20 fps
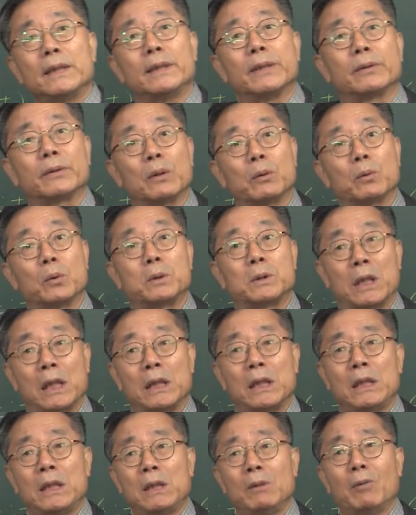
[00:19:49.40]
돼요, 거꾸로.
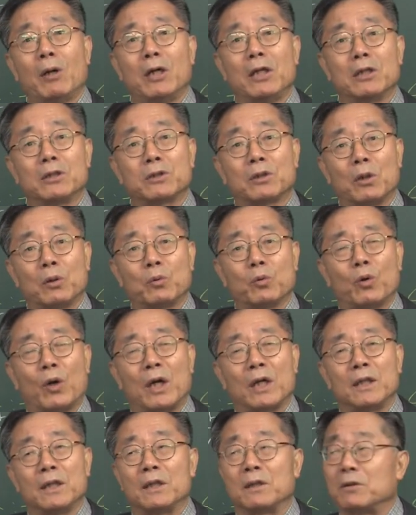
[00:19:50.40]
자기 기만에 해서 거꾸로
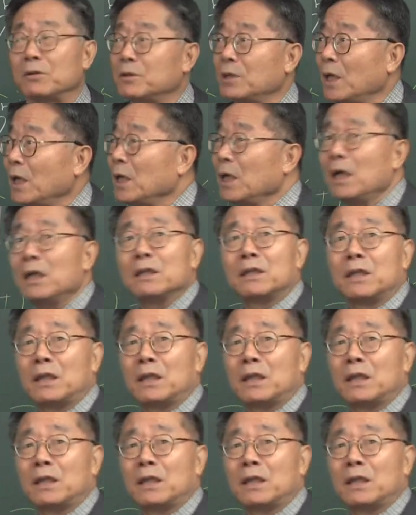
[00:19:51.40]
알게 돼요. 그 세계를